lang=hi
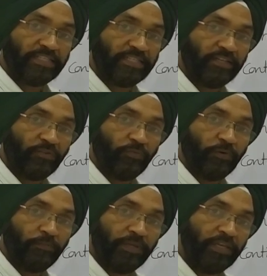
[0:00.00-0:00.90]
के साथ
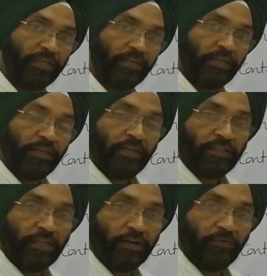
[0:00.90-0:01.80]
वर्ब के
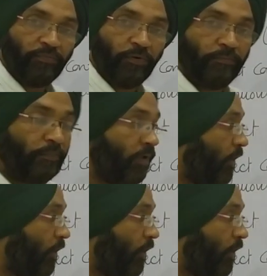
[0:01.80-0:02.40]
थर्ड फॉर्म